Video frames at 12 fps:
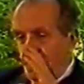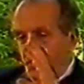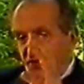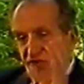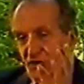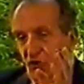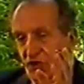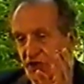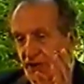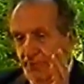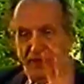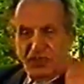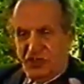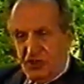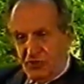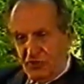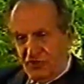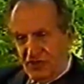storica, ben
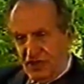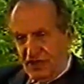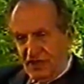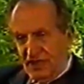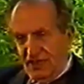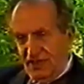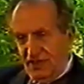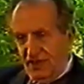circoscritta